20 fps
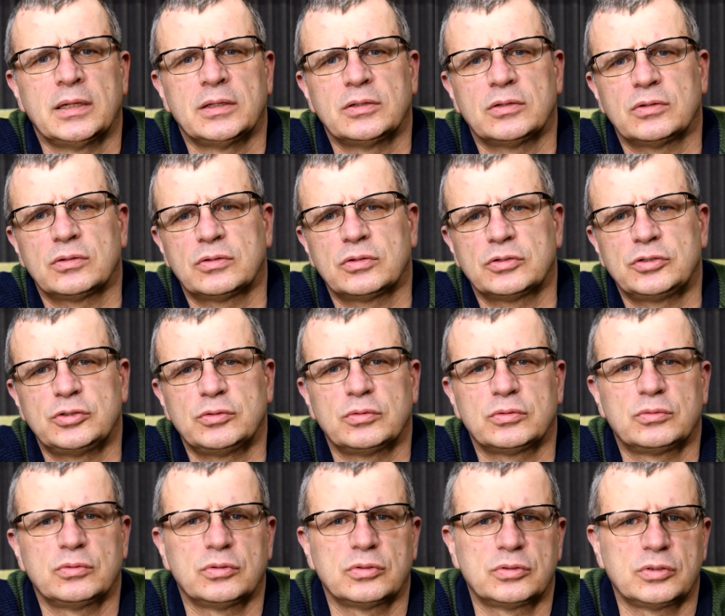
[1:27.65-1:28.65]
No, chodziło
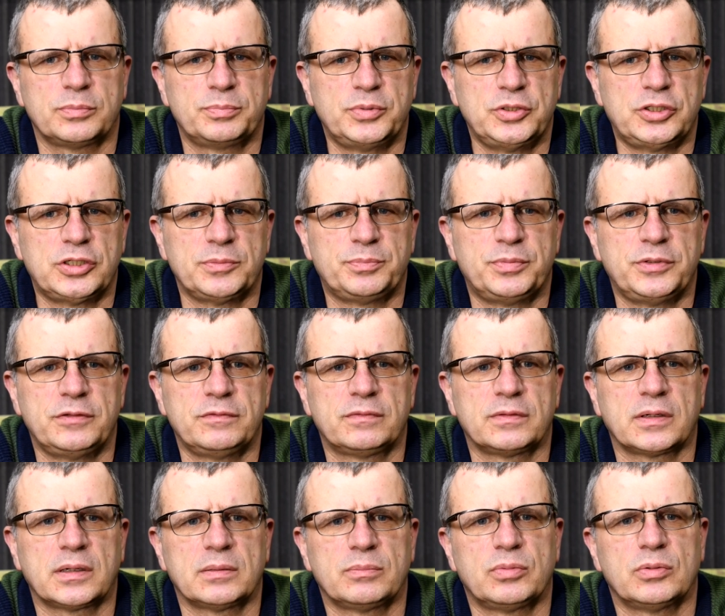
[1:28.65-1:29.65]
tu o to picie
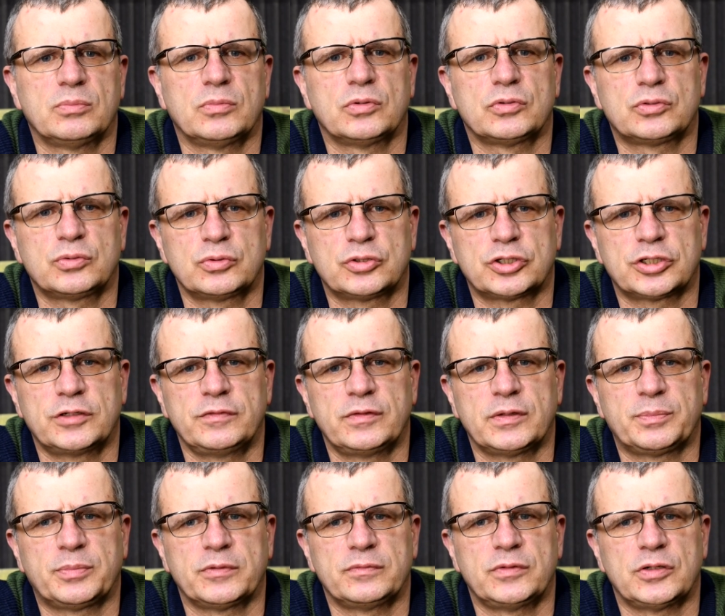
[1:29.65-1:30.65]
piwa, bo mąż
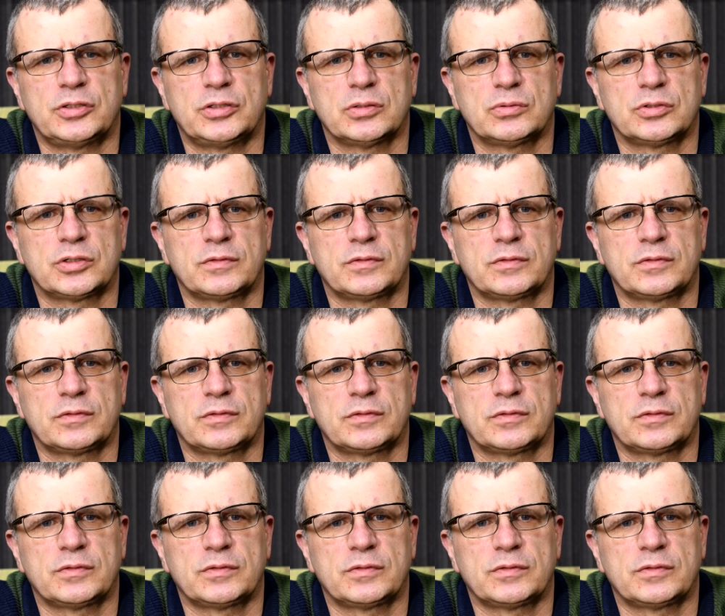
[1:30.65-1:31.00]
uczciwie powiedział,